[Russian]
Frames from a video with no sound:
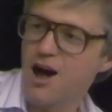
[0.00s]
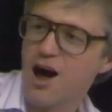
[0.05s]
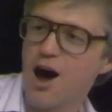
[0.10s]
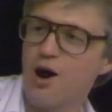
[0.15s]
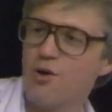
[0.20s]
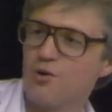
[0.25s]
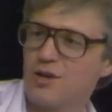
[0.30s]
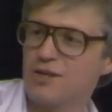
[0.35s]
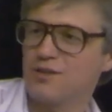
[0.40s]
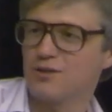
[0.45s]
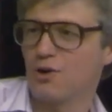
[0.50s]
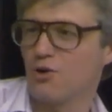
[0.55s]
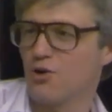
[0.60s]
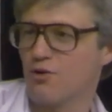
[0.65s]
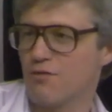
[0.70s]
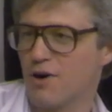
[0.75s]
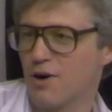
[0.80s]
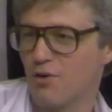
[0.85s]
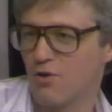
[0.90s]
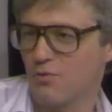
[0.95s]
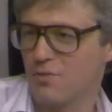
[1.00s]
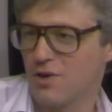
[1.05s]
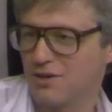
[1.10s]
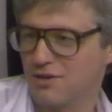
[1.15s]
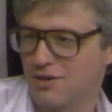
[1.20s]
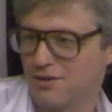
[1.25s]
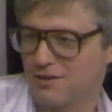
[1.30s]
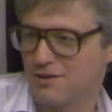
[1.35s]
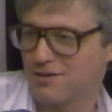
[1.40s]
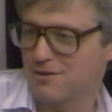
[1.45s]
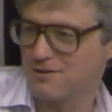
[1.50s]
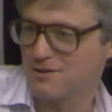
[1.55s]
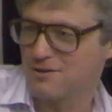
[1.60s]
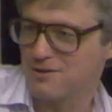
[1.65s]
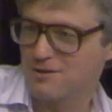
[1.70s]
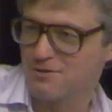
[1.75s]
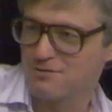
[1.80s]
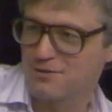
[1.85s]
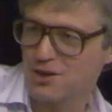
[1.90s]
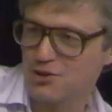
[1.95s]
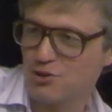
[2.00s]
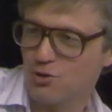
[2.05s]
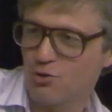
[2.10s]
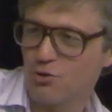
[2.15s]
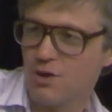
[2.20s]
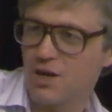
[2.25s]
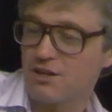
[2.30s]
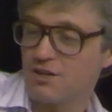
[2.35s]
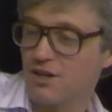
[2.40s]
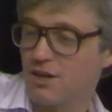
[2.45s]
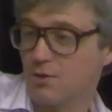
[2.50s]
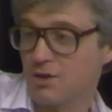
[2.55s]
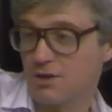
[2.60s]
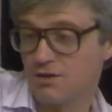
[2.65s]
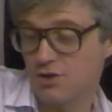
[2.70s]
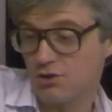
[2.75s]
А у нас такого аргумента э, в наших руках не было.